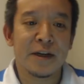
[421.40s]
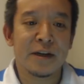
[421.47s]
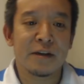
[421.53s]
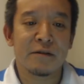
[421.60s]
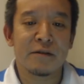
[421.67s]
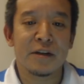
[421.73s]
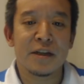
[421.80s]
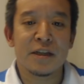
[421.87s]
られ
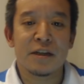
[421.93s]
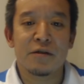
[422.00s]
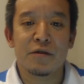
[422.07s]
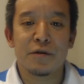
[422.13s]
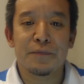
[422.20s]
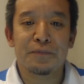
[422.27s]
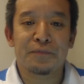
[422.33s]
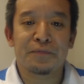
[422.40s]
るんですけ
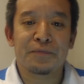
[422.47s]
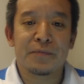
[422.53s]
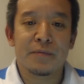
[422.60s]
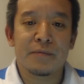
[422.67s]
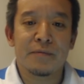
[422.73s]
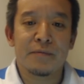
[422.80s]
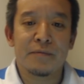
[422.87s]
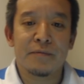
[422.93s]
ど、
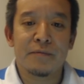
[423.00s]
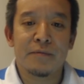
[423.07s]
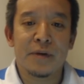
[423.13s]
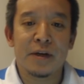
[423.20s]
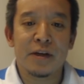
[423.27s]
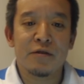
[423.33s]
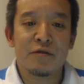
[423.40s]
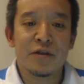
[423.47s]
ま
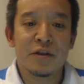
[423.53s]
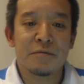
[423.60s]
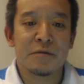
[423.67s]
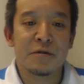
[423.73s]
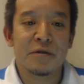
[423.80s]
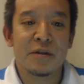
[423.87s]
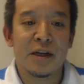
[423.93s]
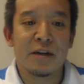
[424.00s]
あ、
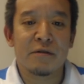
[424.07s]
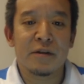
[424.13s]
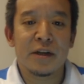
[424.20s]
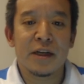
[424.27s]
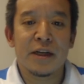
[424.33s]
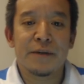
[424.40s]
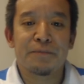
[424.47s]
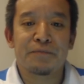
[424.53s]
YouTube なの
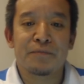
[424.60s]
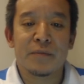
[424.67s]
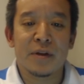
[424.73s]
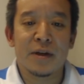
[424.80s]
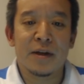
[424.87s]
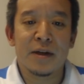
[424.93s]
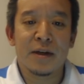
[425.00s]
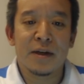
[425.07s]
で、
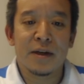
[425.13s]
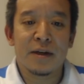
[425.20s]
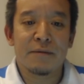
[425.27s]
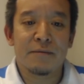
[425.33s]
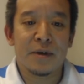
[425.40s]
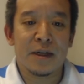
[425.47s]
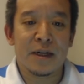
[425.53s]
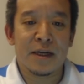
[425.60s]

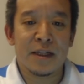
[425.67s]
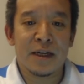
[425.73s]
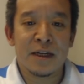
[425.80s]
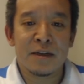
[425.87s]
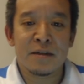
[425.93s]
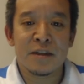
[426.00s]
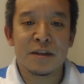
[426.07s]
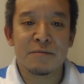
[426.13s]
まあ、
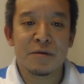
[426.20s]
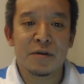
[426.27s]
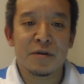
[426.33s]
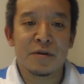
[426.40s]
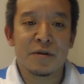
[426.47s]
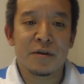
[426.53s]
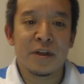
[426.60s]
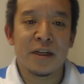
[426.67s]
必ずしも、
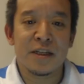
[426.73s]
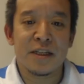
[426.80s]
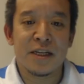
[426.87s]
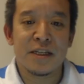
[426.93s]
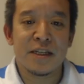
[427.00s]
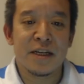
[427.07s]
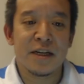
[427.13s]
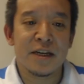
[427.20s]
ね、
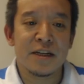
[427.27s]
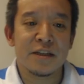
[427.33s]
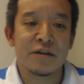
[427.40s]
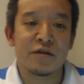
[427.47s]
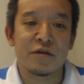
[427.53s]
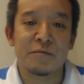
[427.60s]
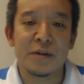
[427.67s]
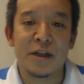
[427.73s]
再生回
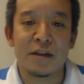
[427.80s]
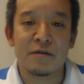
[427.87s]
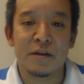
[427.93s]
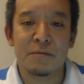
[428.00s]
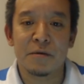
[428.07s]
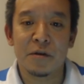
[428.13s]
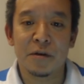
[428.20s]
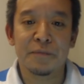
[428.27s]
数伸びなく
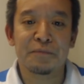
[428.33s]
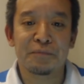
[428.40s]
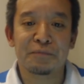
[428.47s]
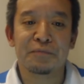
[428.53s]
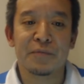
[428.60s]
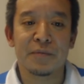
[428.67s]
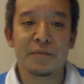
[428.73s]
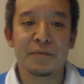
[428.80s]
ても、
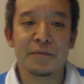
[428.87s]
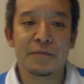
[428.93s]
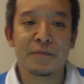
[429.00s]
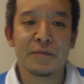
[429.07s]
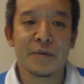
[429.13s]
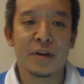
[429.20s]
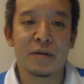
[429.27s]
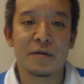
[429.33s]
うん、
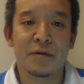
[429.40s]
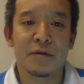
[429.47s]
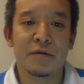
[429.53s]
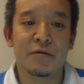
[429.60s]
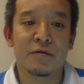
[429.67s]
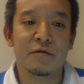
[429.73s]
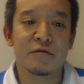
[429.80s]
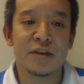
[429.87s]

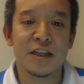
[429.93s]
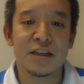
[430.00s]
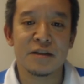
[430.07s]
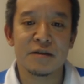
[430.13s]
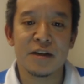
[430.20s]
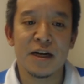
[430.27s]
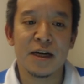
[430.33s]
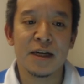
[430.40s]
登録者
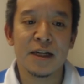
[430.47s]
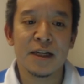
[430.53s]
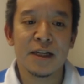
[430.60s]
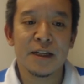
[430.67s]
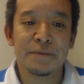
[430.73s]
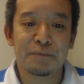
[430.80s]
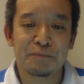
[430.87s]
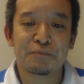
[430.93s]
数が、
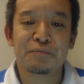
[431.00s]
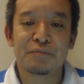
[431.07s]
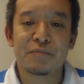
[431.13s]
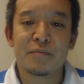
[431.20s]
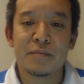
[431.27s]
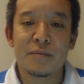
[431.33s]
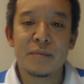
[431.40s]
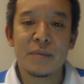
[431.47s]

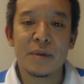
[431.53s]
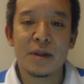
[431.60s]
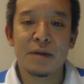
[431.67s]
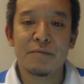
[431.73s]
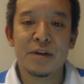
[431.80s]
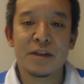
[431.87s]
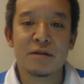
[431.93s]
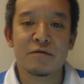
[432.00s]

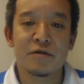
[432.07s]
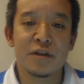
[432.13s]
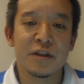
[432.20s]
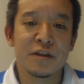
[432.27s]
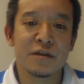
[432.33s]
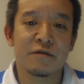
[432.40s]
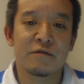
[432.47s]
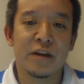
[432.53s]
まあ、少し
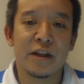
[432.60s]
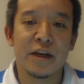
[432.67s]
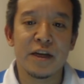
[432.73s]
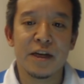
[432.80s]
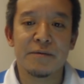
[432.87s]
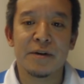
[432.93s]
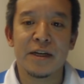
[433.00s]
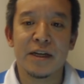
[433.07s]
ずつ増えてい
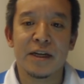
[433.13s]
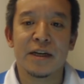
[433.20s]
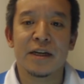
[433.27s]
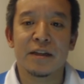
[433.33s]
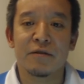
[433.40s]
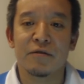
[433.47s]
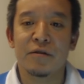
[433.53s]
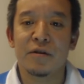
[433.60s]
けばいいか
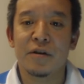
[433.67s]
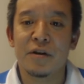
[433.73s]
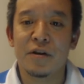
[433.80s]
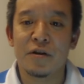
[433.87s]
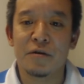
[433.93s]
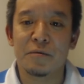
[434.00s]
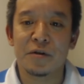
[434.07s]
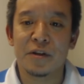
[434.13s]
なと
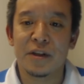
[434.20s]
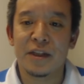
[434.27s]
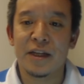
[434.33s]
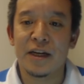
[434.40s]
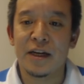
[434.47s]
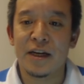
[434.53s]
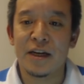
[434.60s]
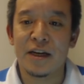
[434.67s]
思っ
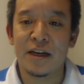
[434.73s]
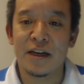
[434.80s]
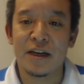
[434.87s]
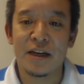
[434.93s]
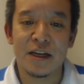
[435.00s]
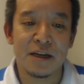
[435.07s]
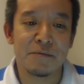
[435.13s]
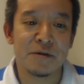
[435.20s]
て、
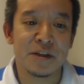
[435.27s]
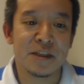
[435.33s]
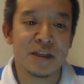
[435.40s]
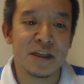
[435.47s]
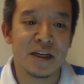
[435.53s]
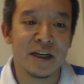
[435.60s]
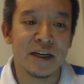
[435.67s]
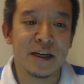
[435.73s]
えー、いま
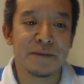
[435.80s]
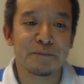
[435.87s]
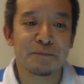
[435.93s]
す。はい。